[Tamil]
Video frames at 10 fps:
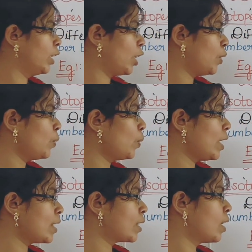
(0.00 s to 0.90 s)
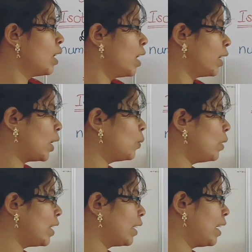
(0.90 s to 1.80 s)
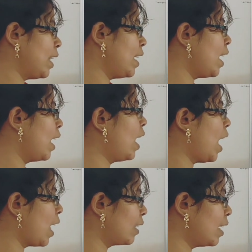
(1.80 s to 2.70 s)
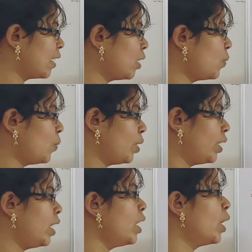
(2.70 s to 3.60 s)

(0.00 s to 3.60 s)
இந்த நியூக்ளியஸ் நடுவில் இருக்கு இல்லையா அதில் இருக்கக்கூடிய